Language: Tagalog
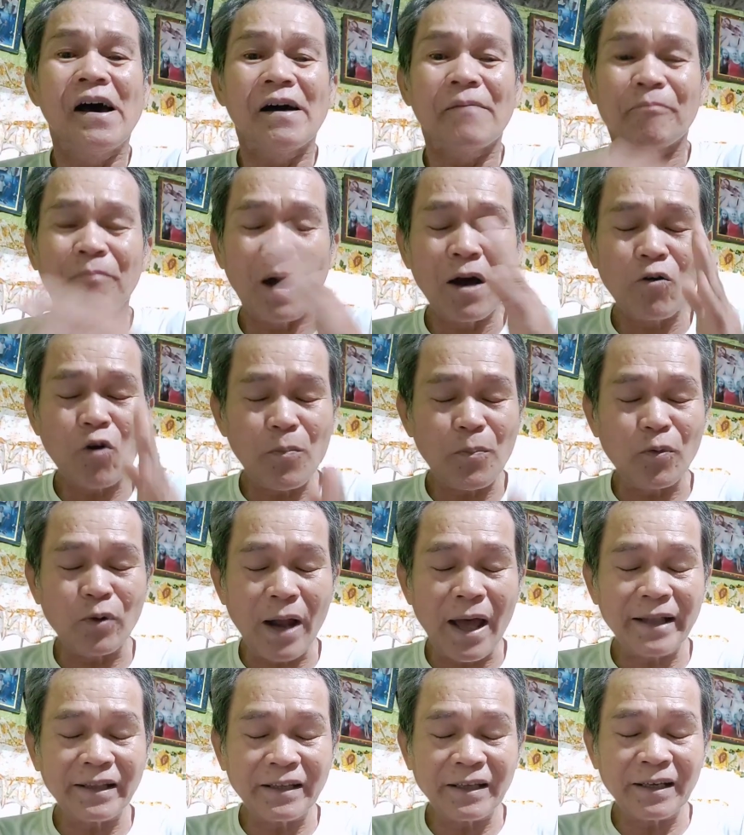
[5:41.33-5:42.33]
bago po
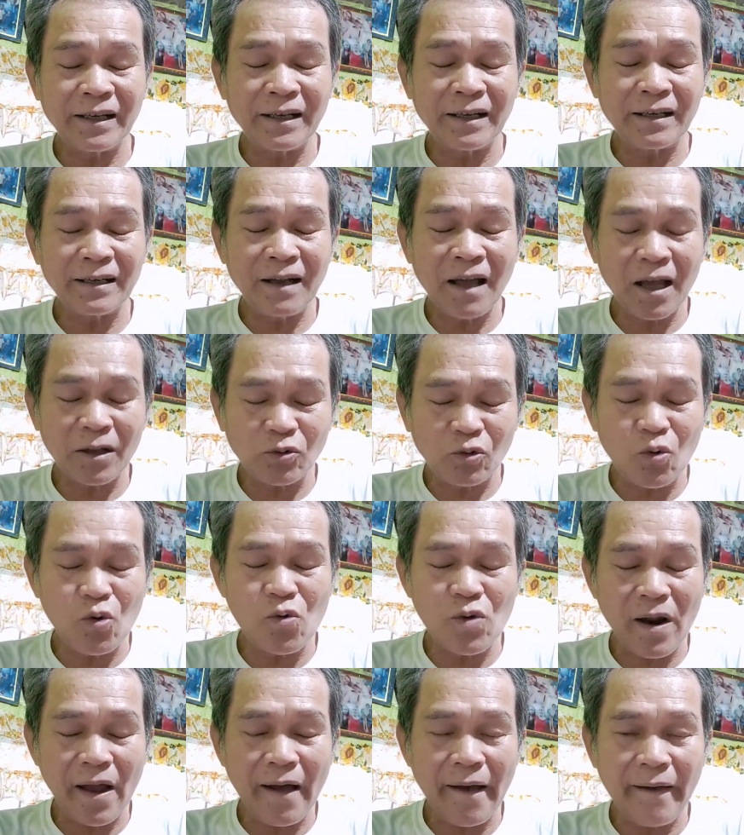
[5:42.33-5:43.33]
natin
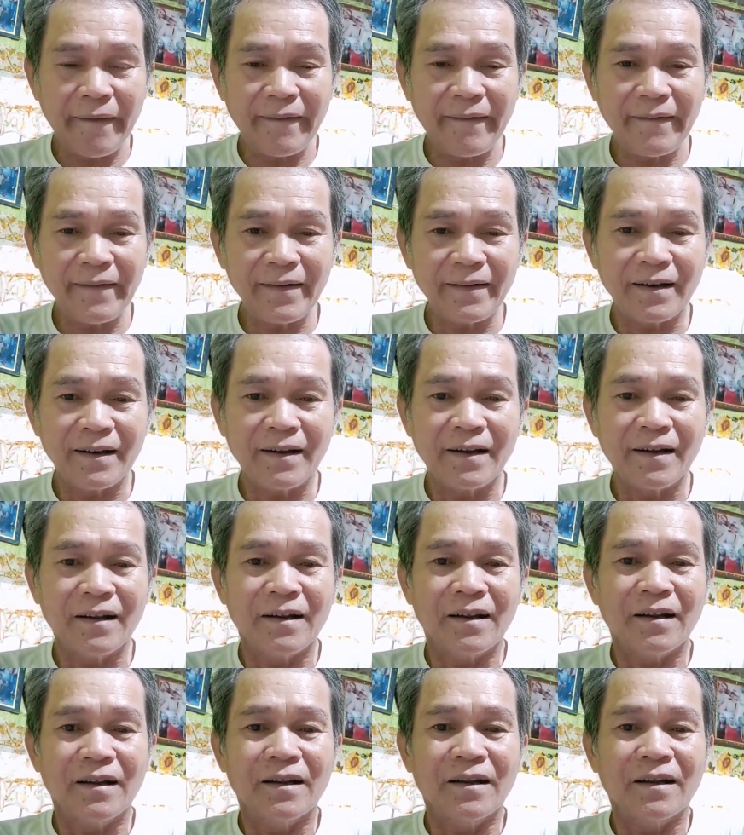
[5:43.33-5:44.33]
hatulan
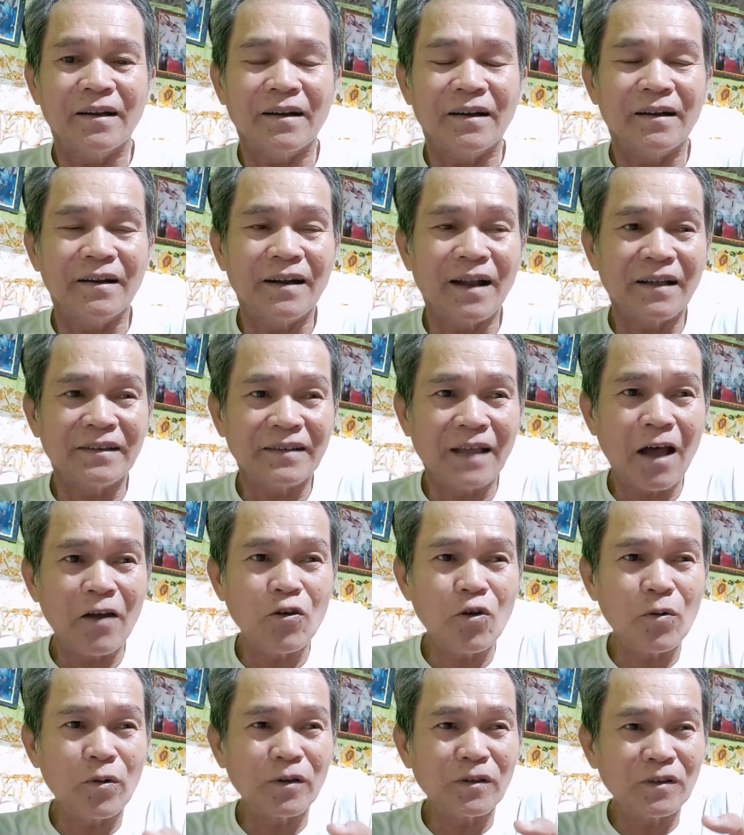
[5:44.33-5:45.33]
na
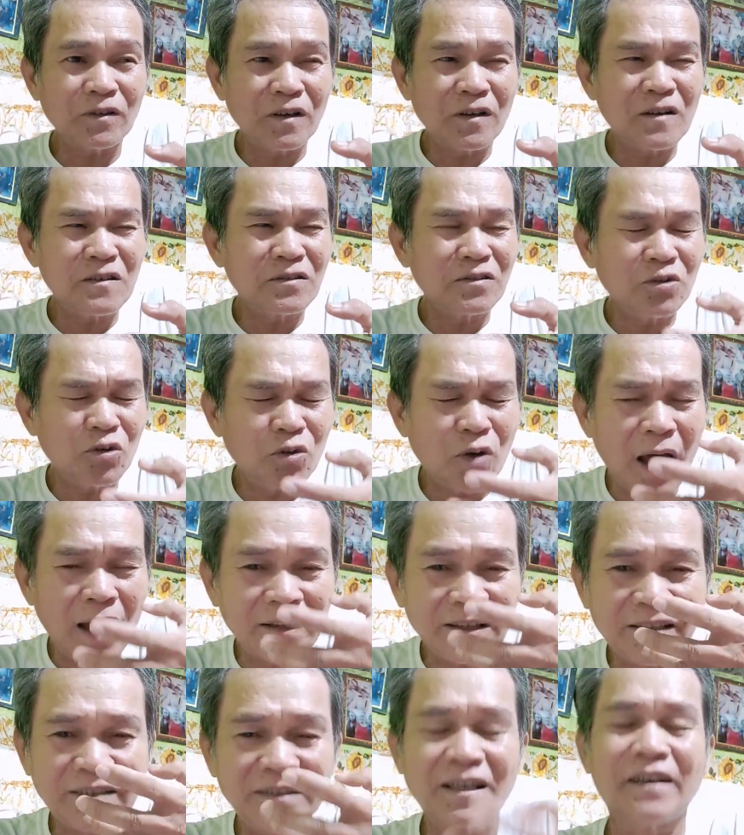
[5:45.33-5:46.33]
tayo mm, yung
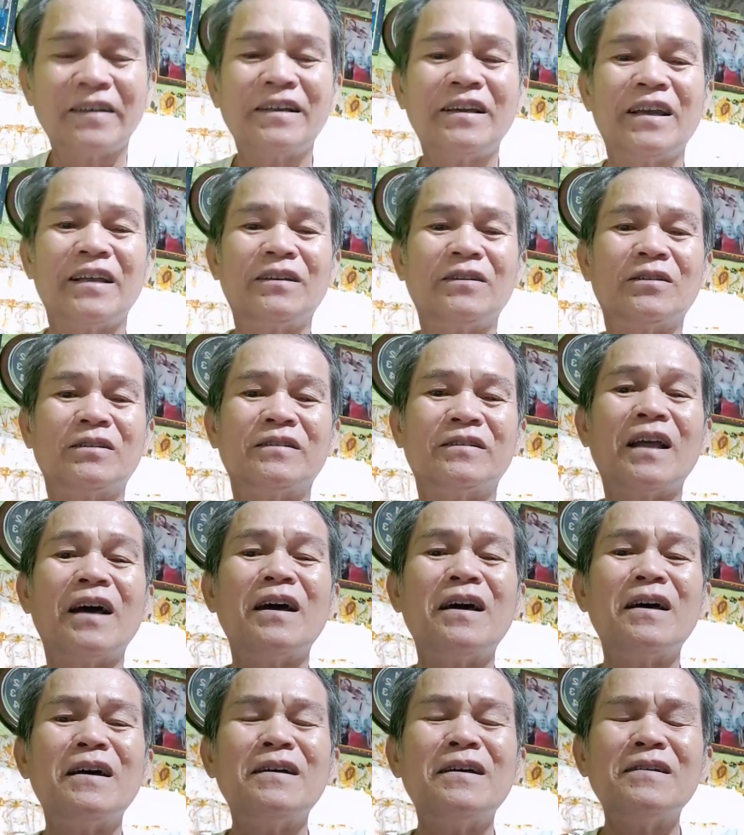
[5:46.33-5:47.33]
ating sakit
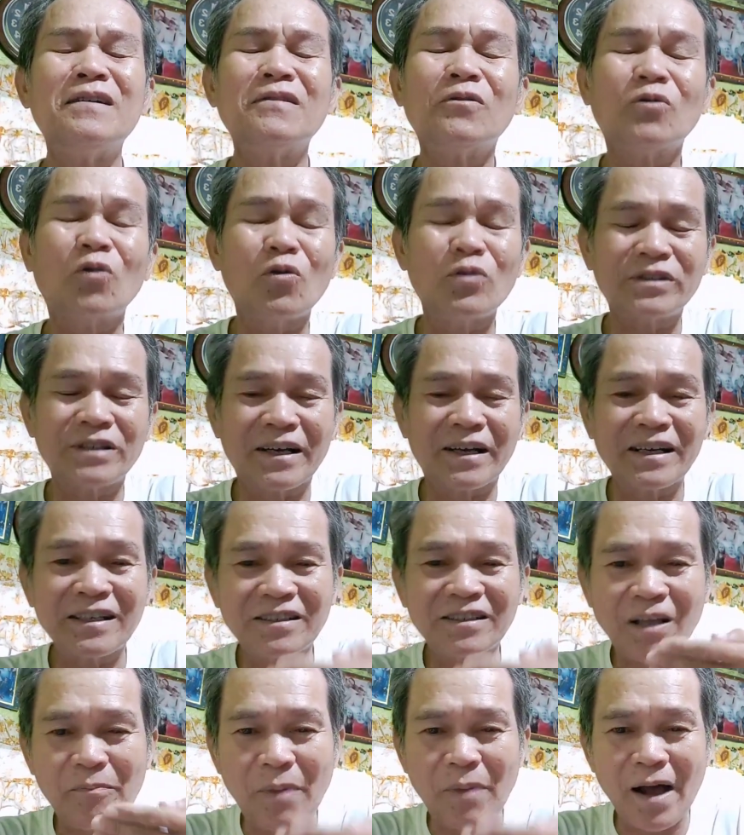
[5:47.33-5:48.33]
na kung
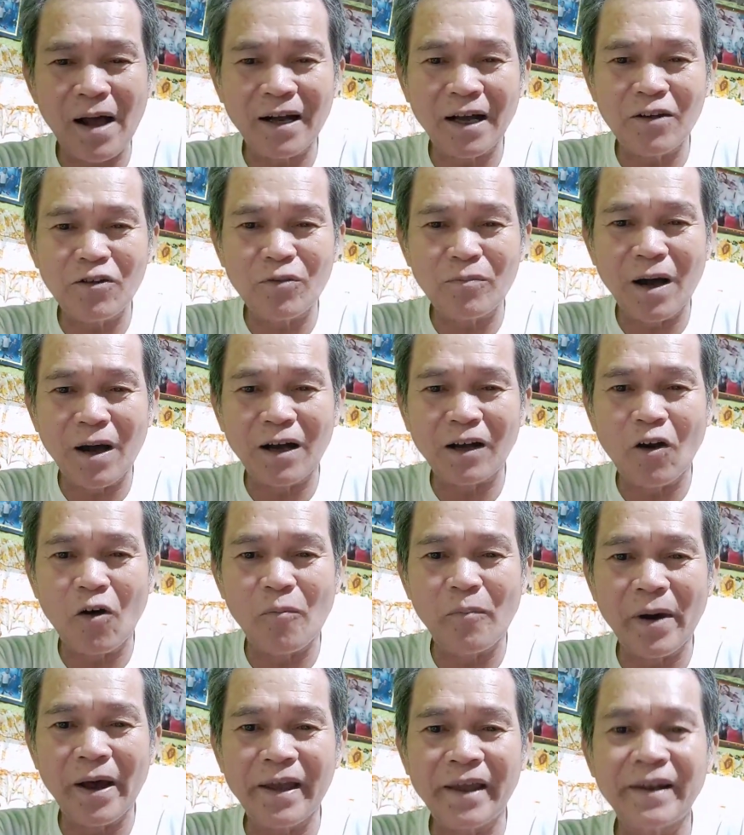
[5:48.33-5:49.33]
sakit sa bagay yun mga
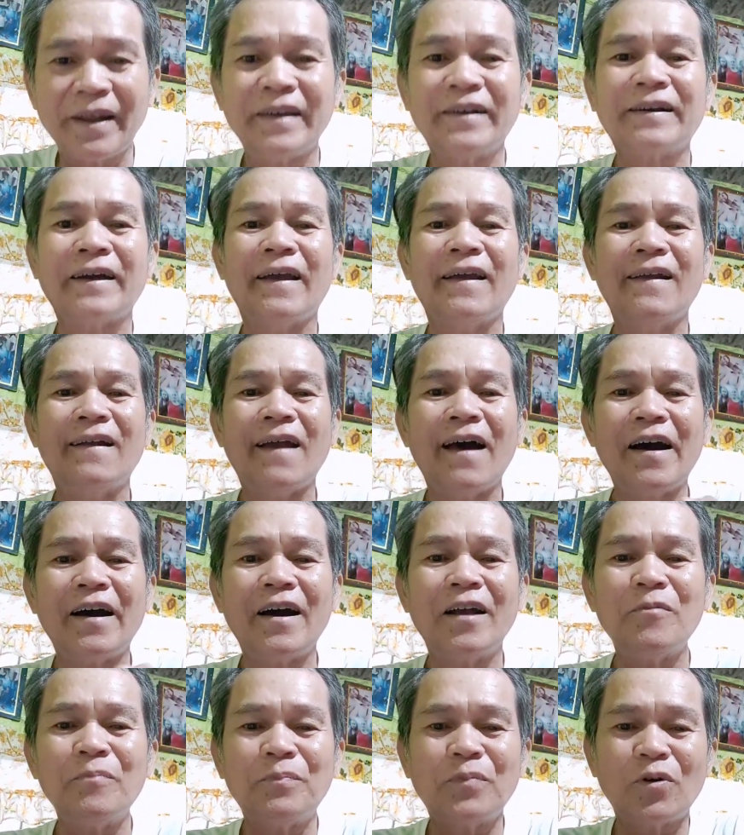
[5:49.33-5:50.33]
kaubayan ay
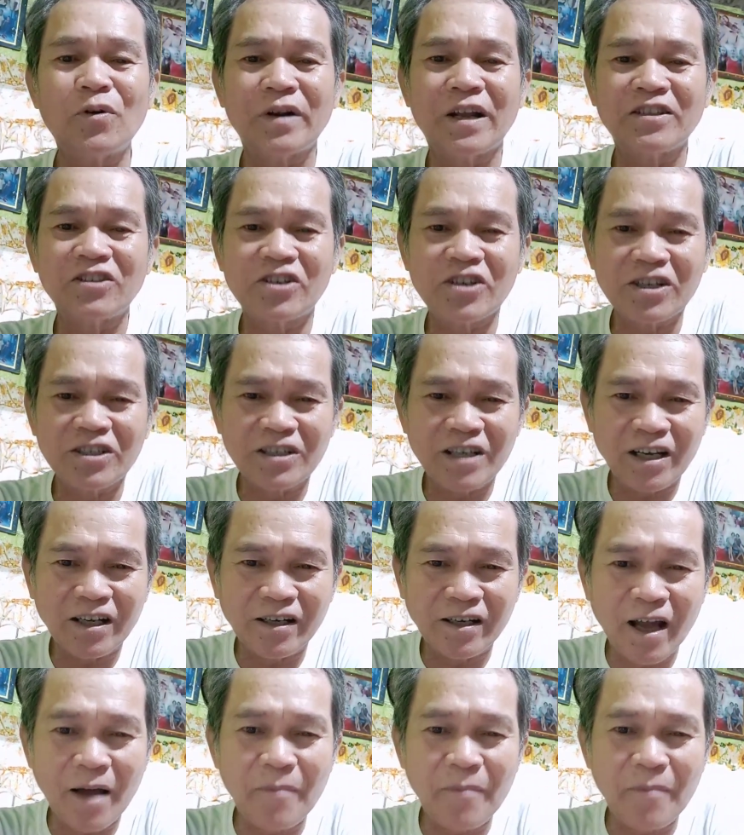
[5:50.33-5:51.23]
kailangan po na chichik